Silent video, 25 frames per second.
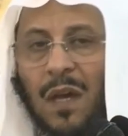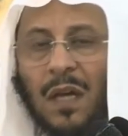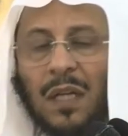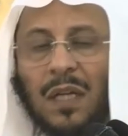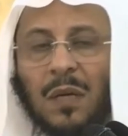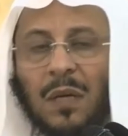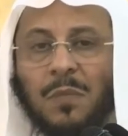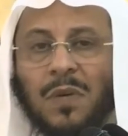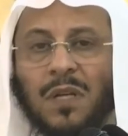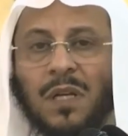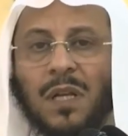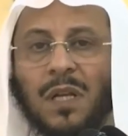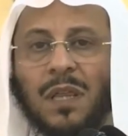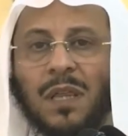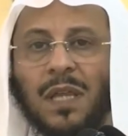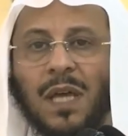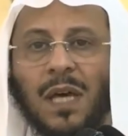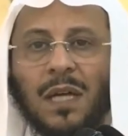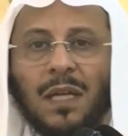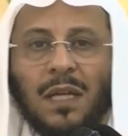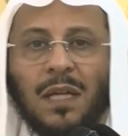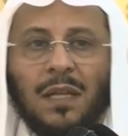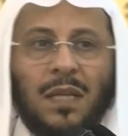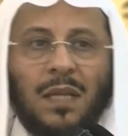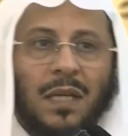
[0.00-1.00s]
اليمين
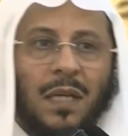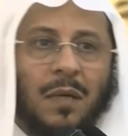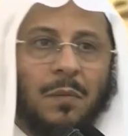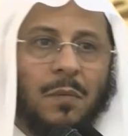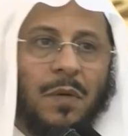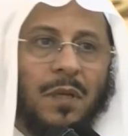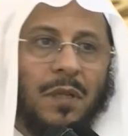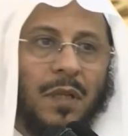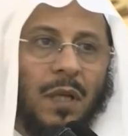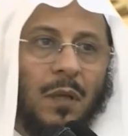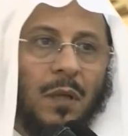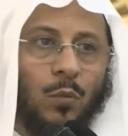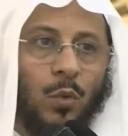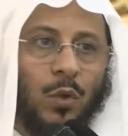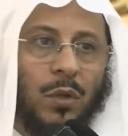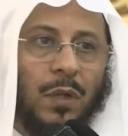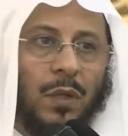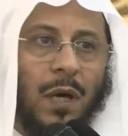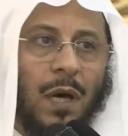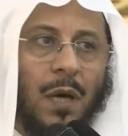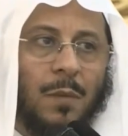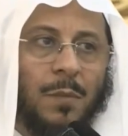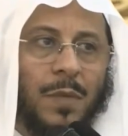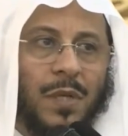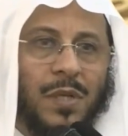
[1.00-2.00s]
الثالثة اليمين
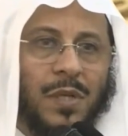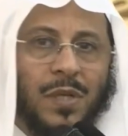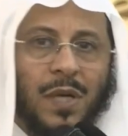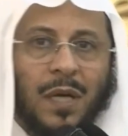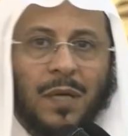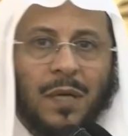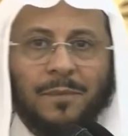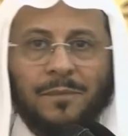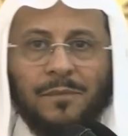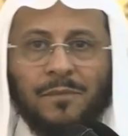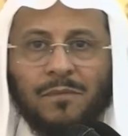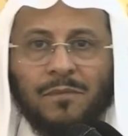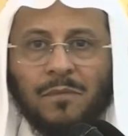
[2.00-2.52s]
المنغمسة